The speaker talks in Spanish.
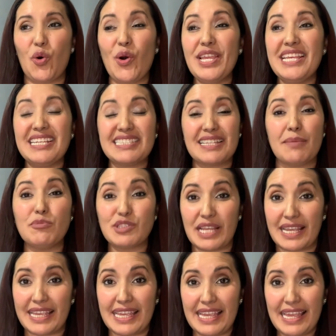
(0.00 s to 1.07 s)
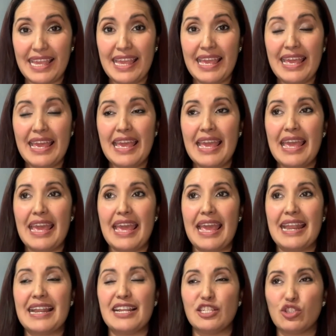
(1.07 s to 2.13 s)
Hoy estamos aquí
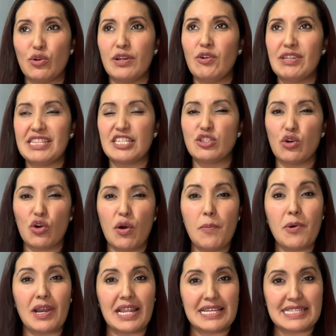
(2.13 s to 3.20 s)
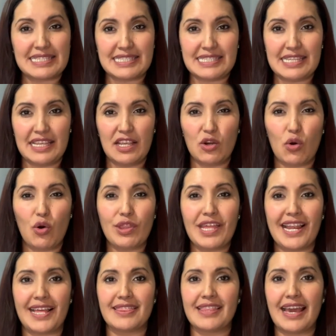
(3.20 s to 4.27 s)
en Arizona, ahorita son como las 5 de
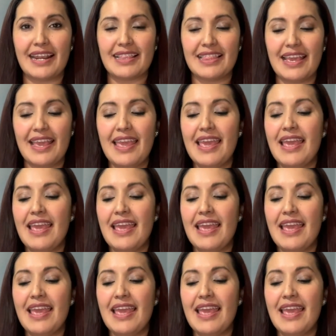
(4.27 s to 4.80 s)
la tarde